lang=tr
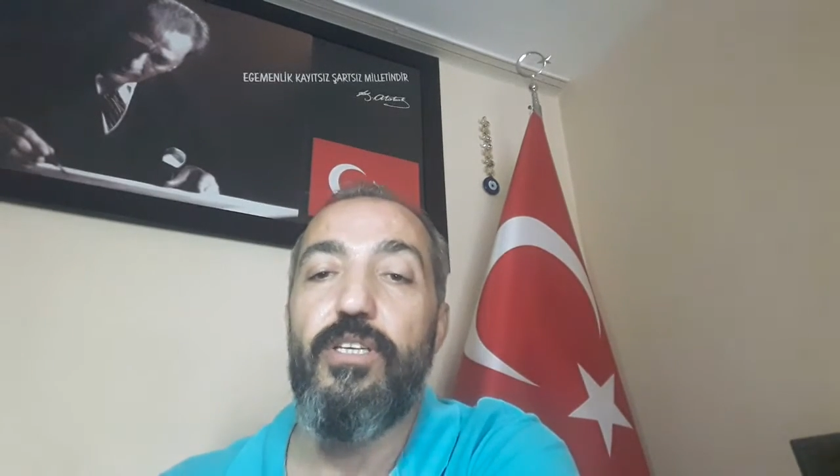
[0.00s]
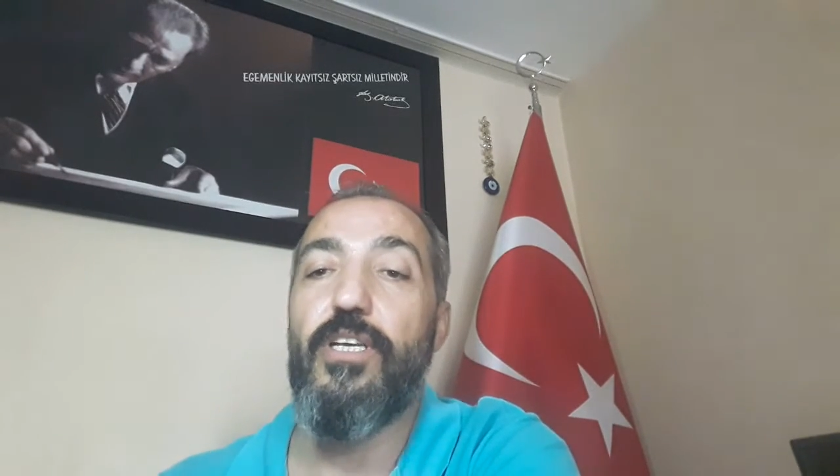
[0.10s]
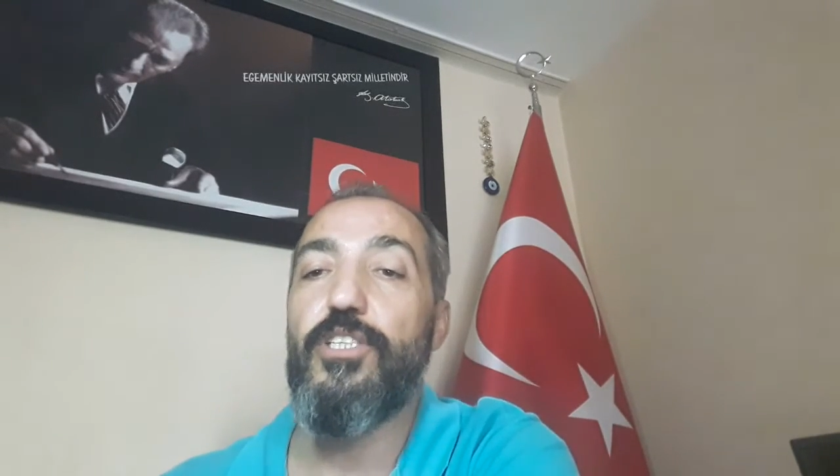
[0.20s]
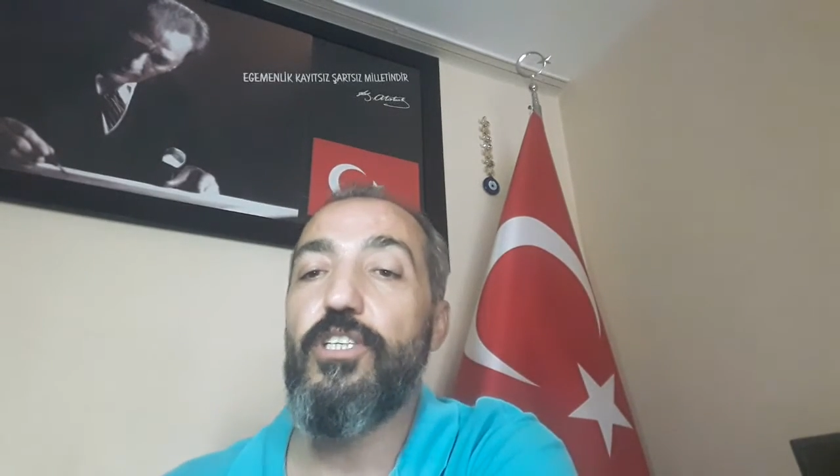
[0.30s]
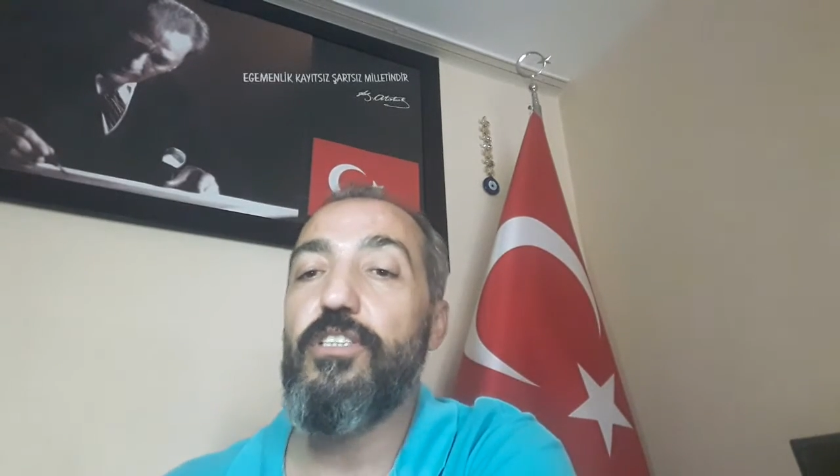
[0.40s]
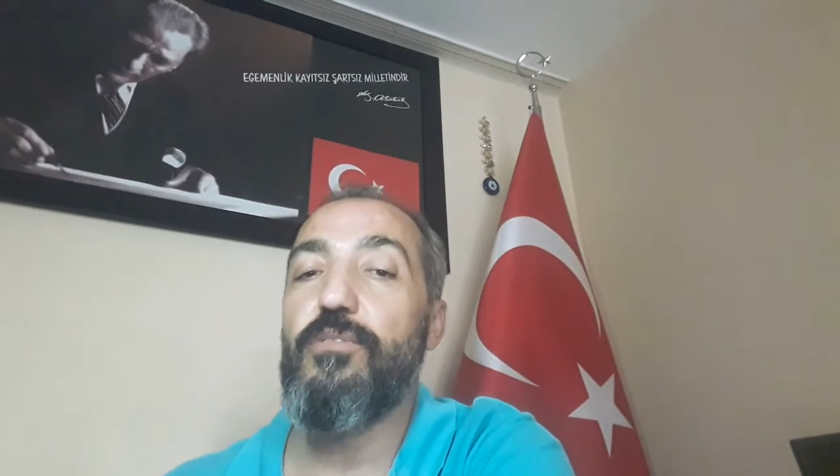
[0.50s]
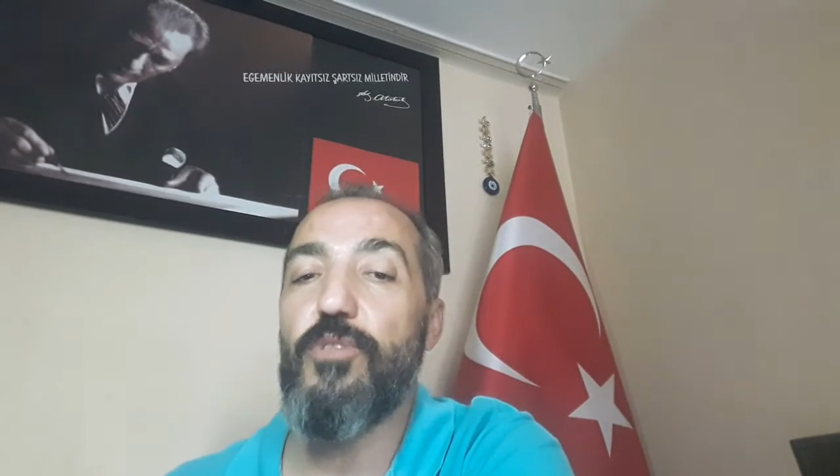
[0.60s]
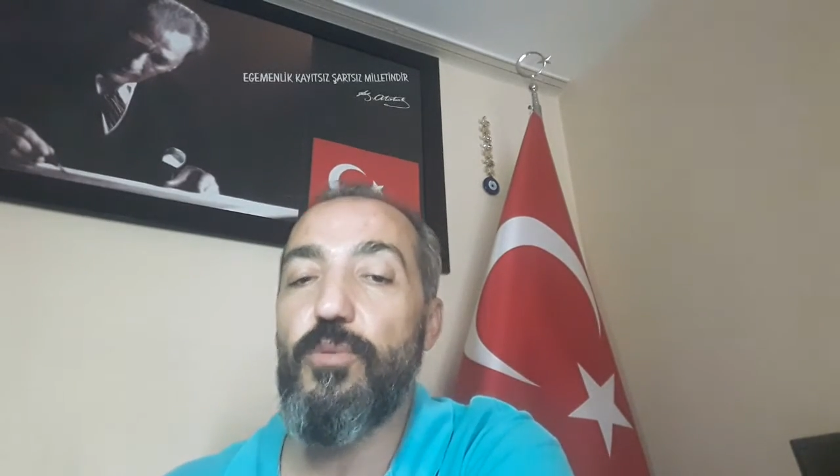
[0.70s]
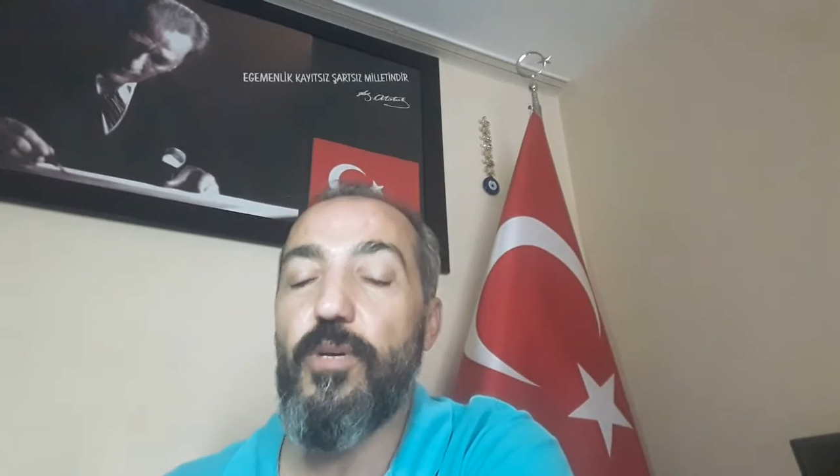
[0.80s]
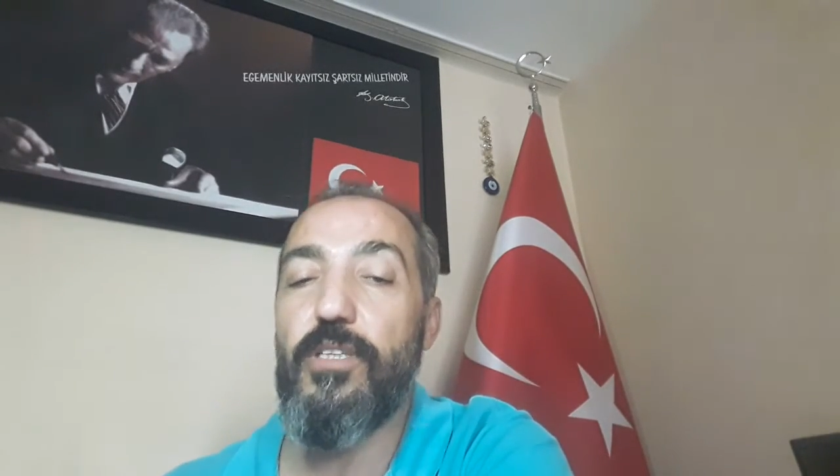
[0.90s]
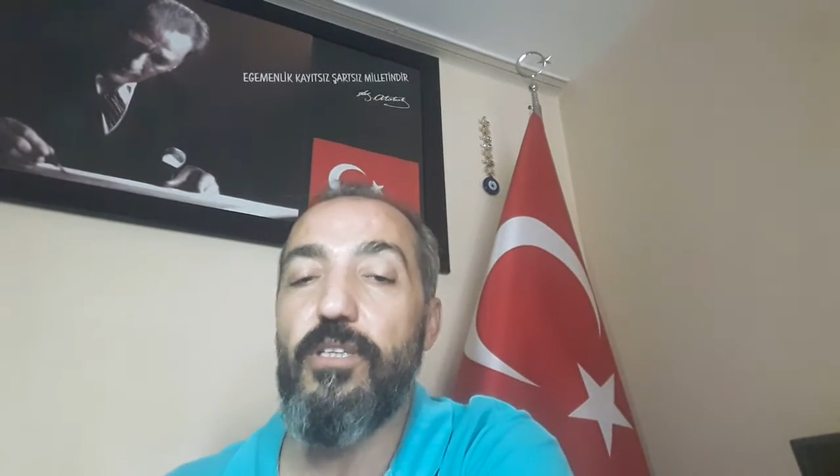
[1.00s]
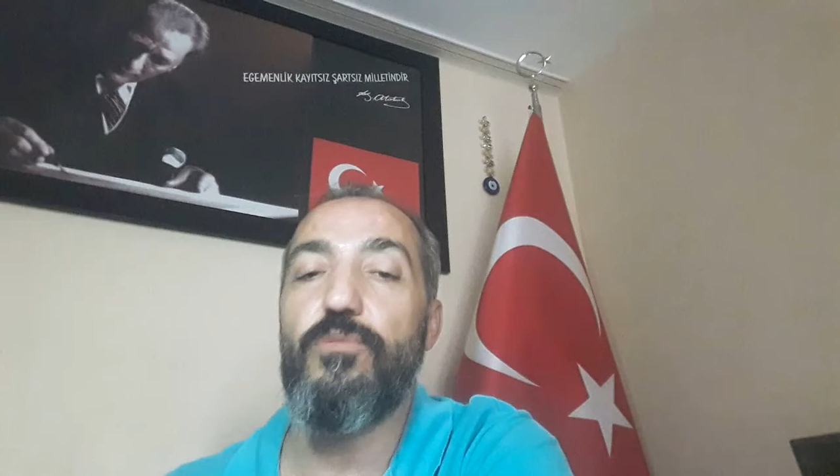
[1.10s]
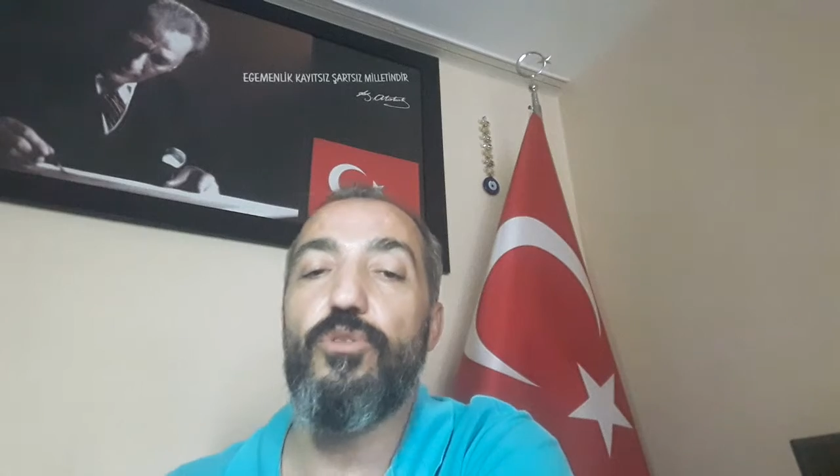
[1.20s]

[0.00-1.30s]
Yaşadığımız pandemi